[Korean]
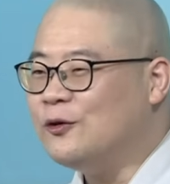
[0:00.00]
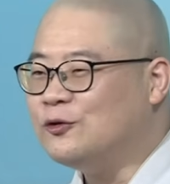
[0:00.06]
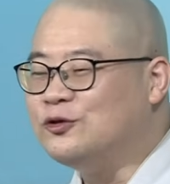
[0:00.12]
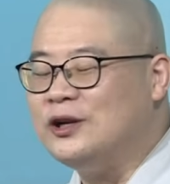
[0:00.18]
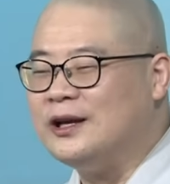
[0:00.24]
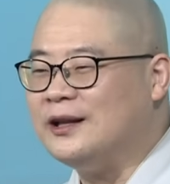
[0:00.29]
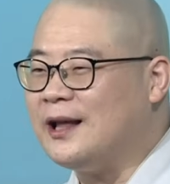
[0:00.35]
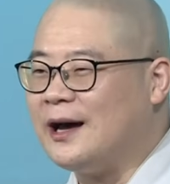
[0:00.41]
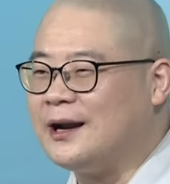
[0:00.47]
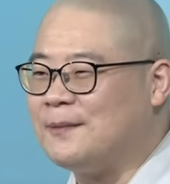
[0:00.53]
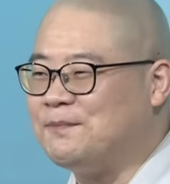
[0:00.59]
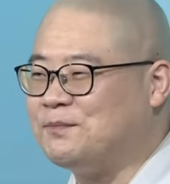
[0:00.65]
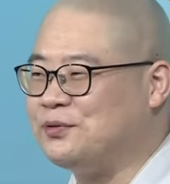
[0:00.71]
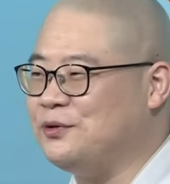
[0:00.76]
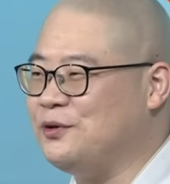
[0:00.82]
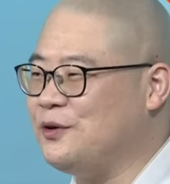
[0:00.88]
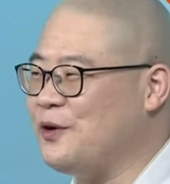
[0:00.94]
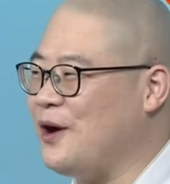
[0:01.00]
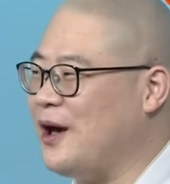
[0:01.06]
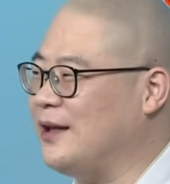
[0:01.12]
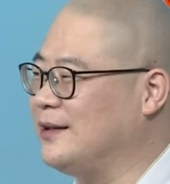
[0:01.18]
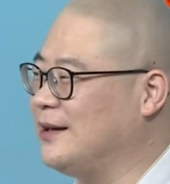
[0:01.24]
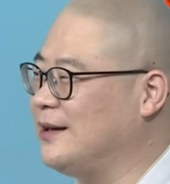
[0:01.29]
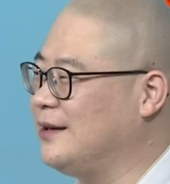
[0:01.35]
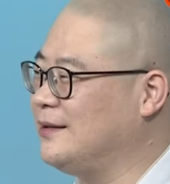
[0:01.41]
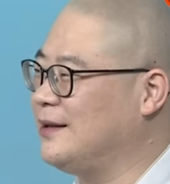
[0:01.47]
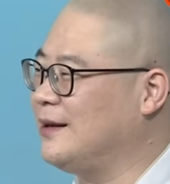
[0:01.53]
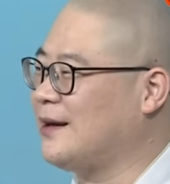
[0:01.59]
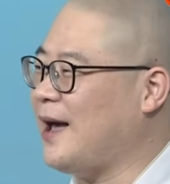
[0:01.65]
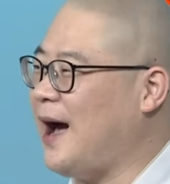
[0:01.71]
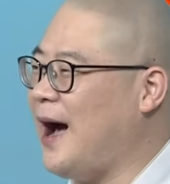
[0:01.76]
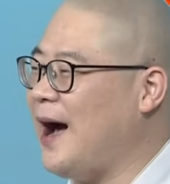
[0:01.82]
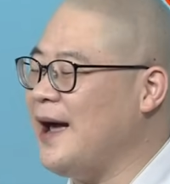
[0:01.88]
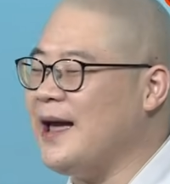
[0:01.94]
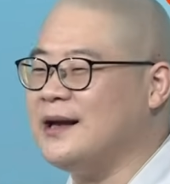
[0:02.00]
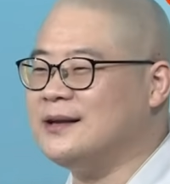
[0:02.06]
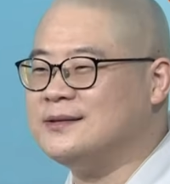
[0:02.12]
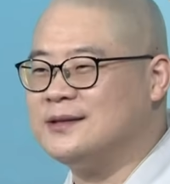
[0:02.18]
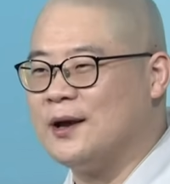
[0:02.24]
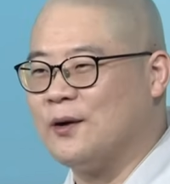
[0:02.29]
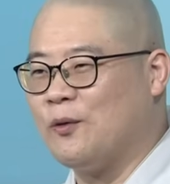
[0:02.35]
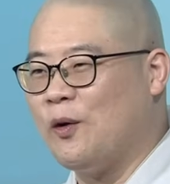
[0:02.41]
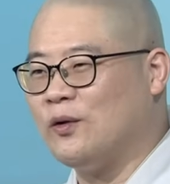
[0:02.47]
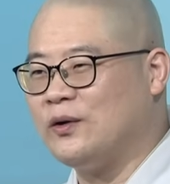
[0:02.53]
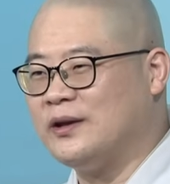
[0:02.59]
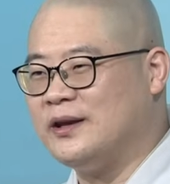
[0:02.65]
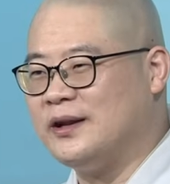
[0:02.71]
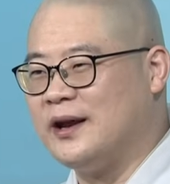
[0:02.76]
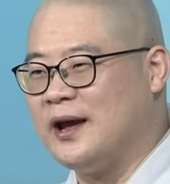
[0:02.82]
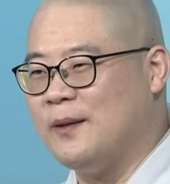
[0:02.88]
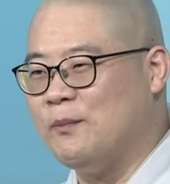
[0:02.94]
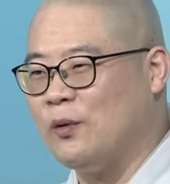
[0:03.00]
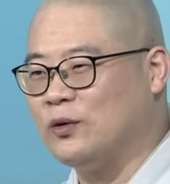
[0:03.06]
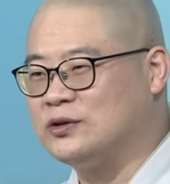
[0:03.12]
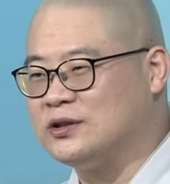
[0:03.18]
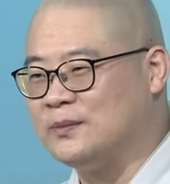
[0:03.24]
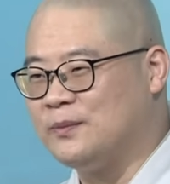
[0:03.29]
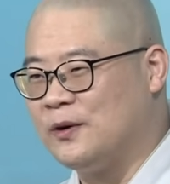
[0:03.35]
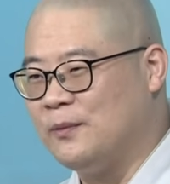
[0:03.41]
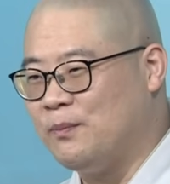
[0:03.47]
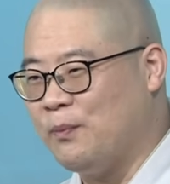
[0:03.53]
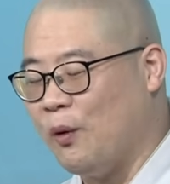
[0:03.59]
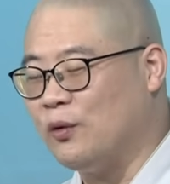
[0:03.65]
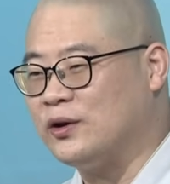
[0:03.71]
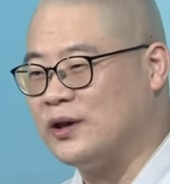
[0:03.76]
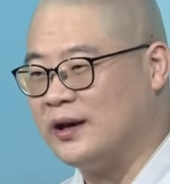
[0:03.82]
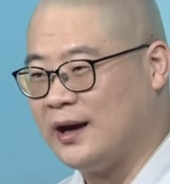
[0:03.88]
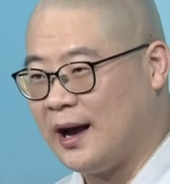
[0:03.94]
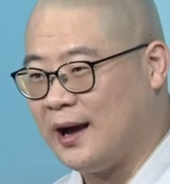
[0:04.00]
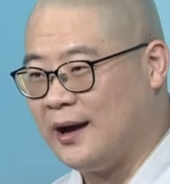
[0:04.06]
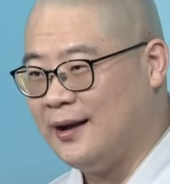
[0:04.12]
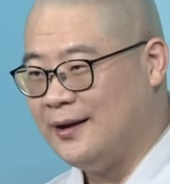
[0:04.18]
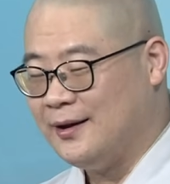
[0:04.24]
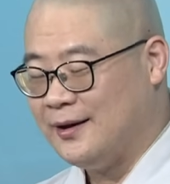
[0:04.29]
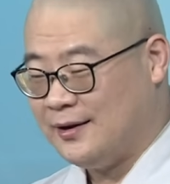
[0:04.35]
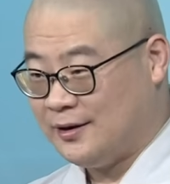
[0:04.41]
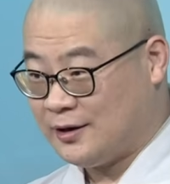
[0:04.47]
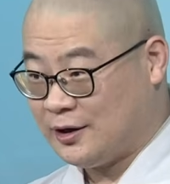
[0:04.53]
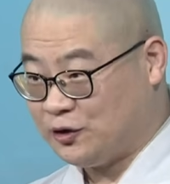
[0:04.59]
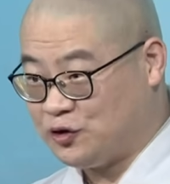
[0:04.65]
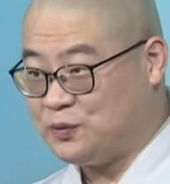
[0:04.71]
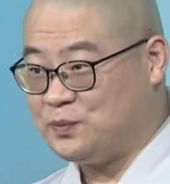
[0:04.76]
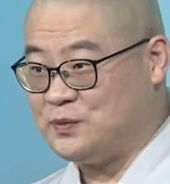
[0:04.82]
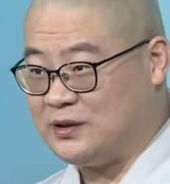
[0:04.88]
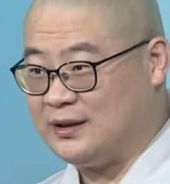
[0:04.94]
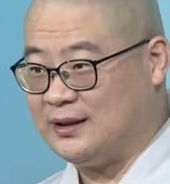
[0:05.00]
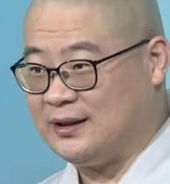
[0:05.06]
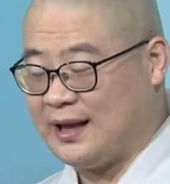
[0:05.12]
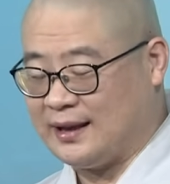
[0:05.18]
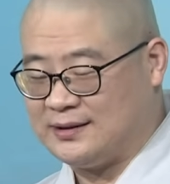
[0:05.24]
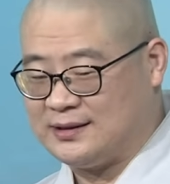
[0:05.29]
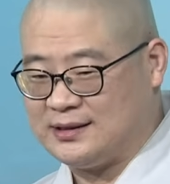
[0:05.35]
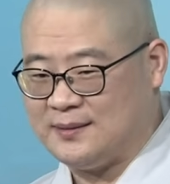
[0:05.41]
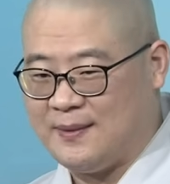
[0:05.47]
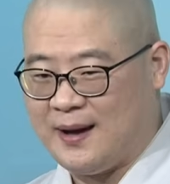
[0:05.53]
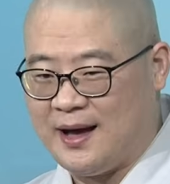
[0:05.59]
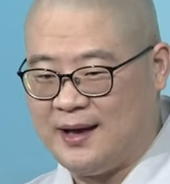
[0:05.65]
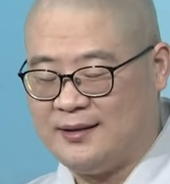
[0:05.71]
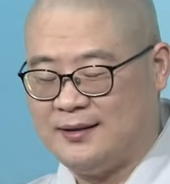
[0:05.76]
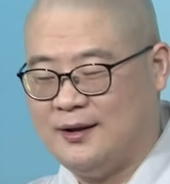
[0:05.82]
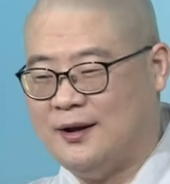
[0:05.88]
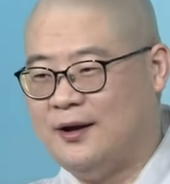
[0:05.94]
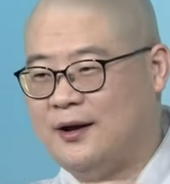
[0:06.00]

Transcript: 우리나라 불교에는 이렇게 하얀색 코끼리의 모습을 보기가 이렇게 쉽지는 않지만